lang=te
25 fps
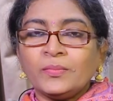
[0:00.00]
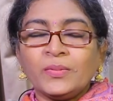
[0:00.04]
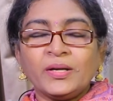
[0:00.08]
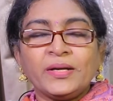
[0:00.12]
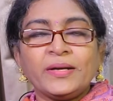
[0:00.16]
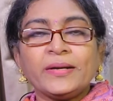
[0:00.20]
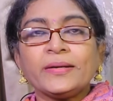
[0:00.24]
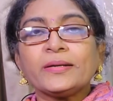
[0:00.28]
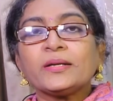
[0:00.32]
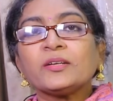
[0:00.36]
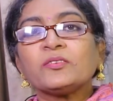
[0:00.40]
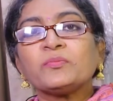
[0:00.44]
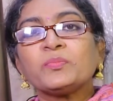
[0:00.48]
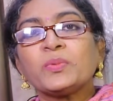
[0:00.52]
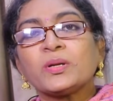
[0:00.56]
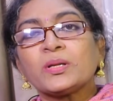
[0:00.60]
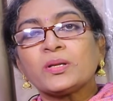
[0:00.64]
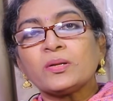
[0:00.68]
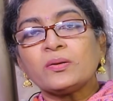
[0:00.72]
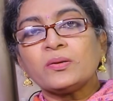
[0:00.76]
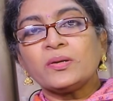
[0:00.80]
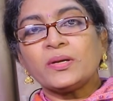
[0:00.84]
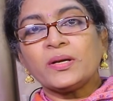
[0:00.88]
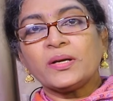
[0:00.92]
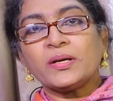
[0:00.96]
మీ డేట్ ఆఫ్
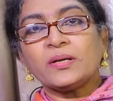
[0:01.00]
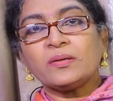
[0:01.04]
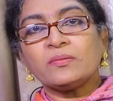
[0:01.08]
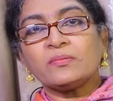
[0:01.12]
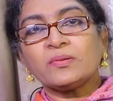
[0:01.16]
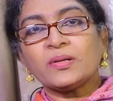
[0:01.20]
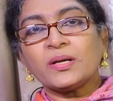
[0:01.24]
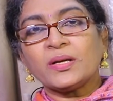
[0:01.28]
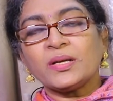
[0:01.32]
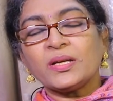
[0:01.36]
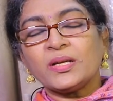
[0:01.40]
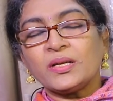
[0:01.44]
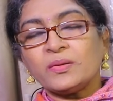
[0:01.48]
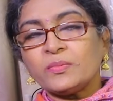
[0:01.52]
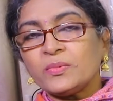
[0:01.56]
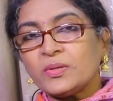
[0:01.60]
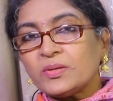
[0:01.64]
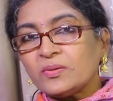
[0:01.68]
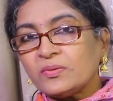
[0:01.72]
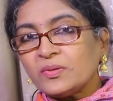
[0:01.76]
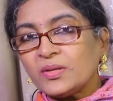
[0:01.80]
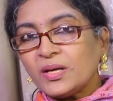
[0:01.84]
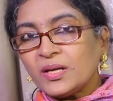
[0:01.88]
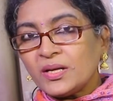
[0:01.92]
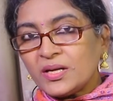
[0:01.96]
బర్త్లో ఏడుందా
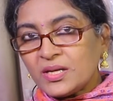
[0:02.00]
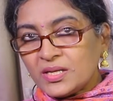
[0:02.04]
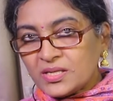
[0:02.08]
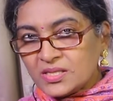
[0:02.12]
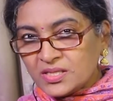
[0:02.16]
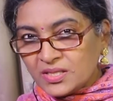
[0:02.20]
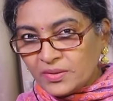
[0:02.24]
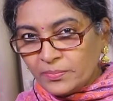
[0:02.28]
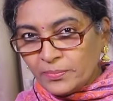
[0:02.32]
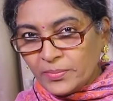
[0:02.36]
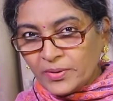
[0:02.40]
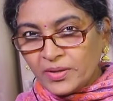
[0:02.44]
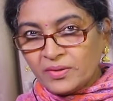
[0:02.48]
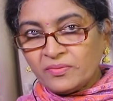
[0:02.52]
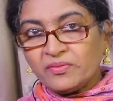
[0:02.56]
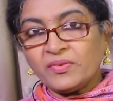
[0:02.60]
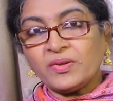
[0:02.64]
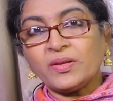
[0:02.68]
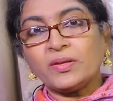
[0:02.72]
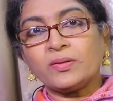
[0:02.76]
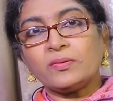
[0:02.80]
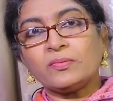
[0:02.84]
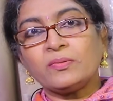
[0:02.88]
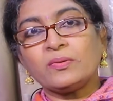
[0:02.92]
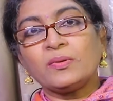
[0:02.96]
ఎనిమిది ఉందా నేను చెప్పటం
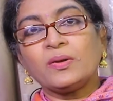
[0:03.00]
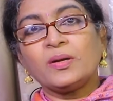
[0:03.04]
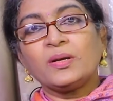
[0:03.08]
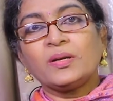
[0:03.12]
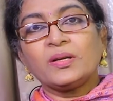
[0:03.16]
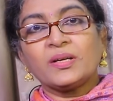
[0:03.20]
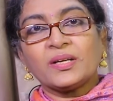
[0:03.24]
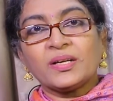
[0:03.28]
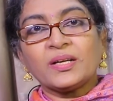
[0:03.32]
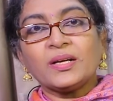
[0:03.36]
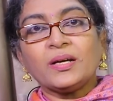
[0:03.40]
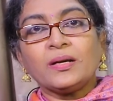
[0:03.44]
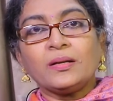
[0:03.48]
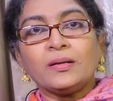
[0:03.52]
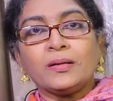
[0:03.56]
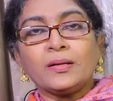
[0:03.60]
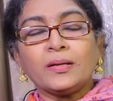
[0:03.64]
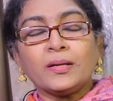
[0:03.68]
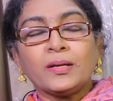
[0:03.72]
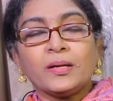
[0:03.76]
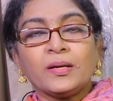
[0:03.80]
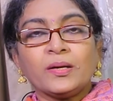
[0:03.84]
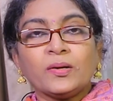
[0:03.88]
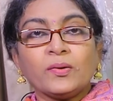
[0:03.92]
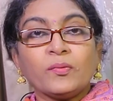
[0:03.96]
లేదు
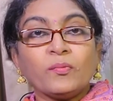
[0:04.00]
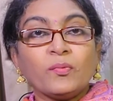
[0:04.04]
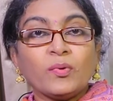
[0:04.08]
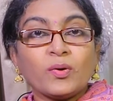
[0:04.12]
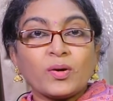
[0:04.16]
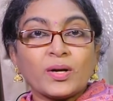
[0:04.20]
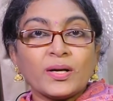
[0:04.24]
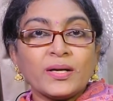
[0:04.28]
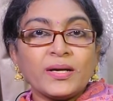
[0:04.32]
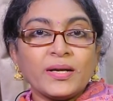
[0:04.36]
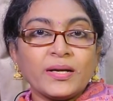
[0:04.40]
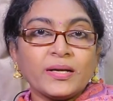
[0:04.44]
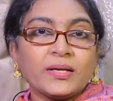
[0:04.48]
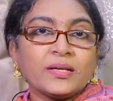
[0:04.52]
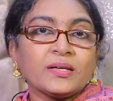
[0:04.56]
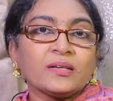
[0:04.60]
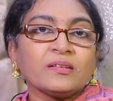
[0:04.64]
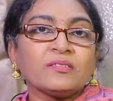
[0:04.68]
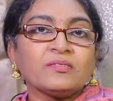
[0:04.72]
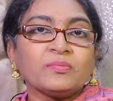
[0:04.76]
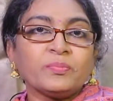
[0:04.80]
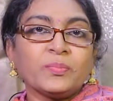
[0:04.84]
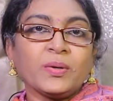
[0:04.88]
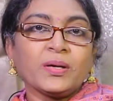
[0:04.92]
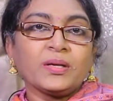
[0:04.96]
కానీ ఒక
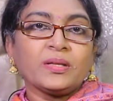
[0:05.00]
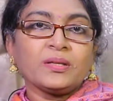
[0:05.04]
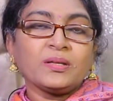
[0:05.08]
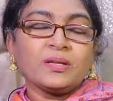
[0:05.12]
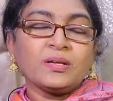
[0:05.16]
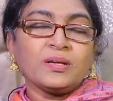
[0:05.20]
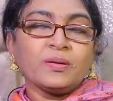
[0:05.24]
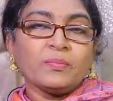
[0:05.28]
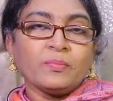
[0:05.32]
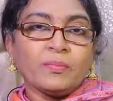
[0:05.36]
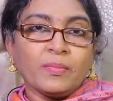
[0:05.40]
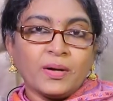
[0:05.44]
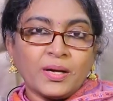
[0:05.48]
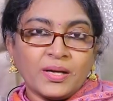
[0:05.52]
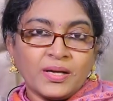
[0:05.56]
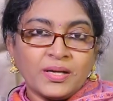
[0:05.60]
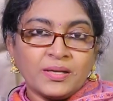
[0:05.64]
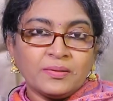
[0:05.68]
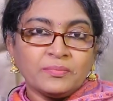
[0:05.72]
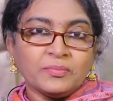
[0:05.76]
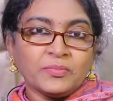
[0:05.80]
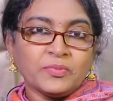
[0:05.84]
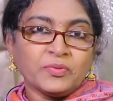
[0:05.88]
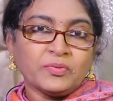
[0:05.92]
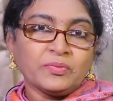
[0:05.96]
డేట్ ఆఫ్ బర్త్ని
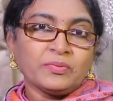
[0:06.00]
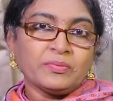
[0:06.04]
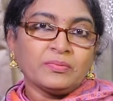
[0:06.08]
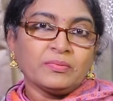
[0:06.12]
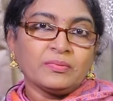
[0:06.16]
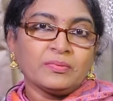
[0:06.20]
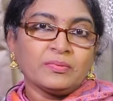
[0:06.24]
మనము